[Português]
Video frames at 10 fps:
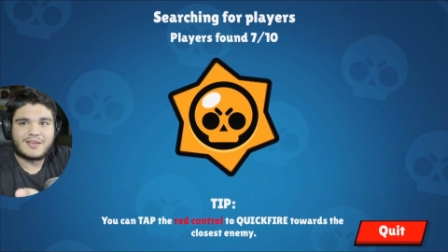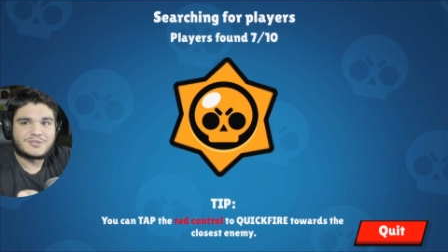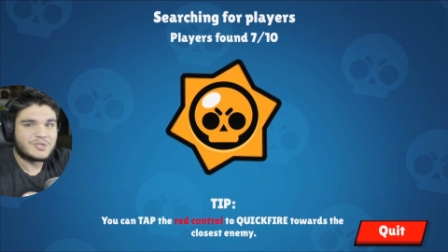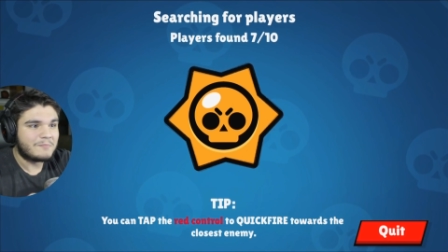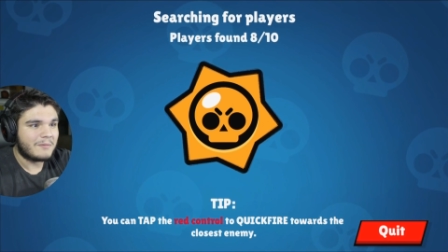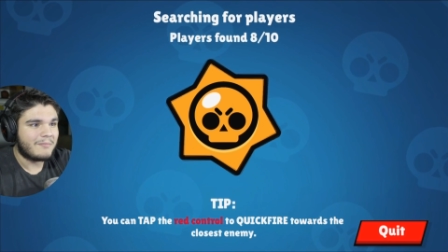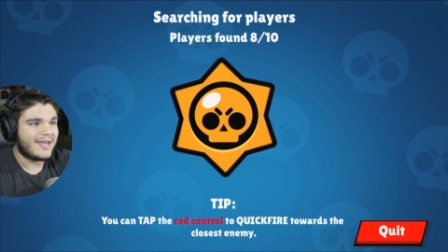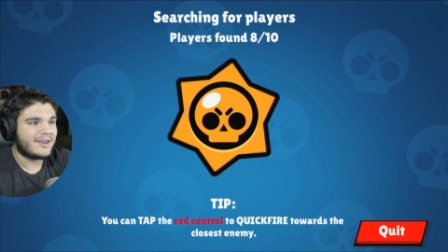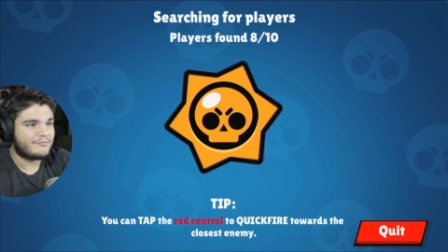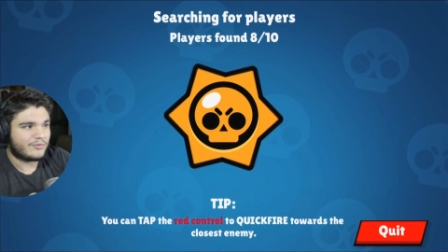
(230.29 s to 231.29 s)
porque achou de
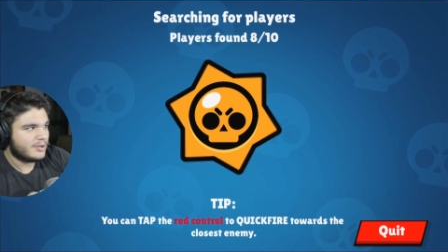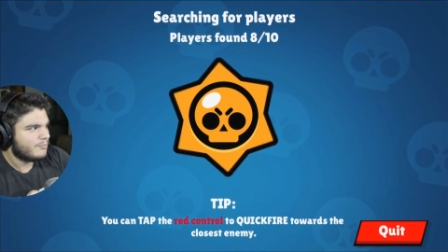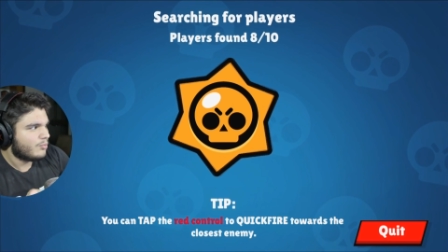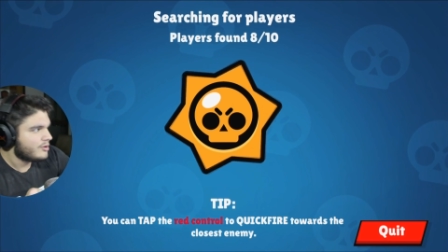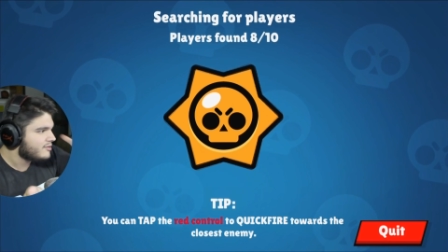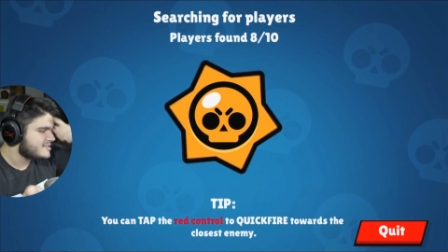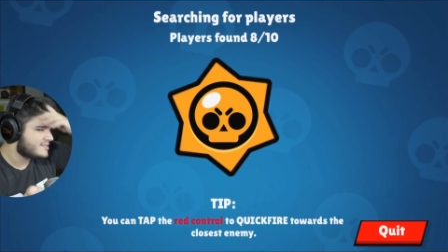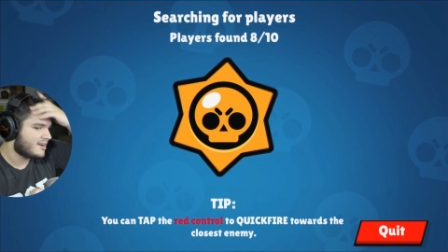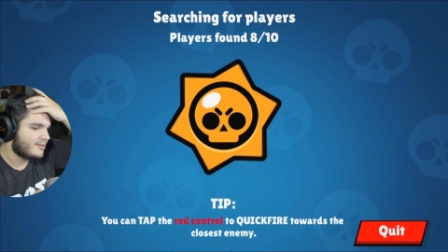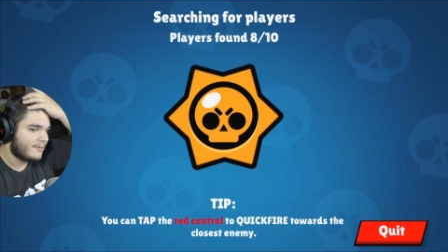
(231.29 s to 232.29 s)
primeira e foi muito
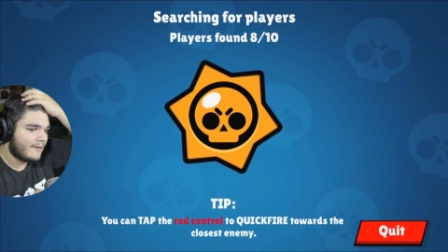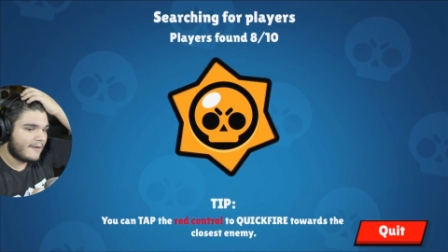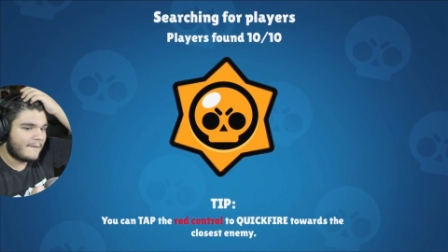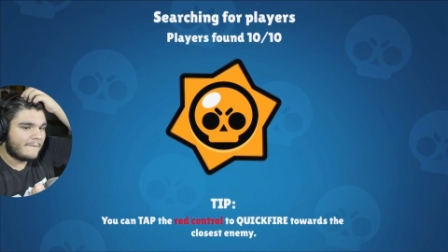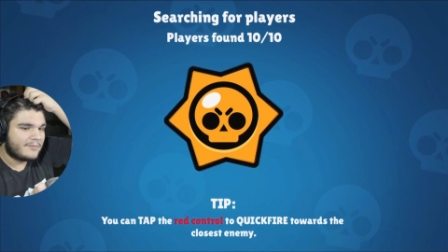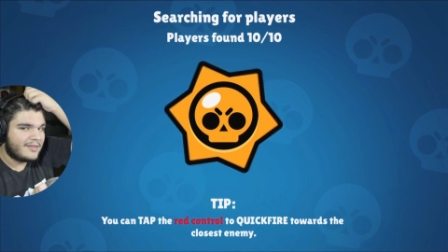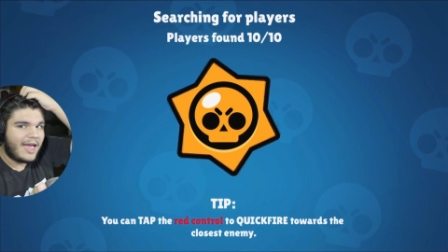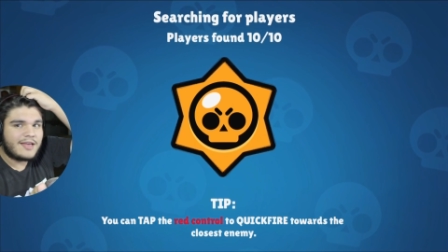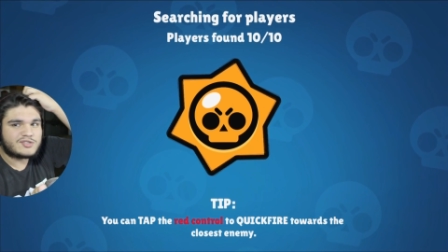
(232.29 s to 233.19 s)
estranho. E é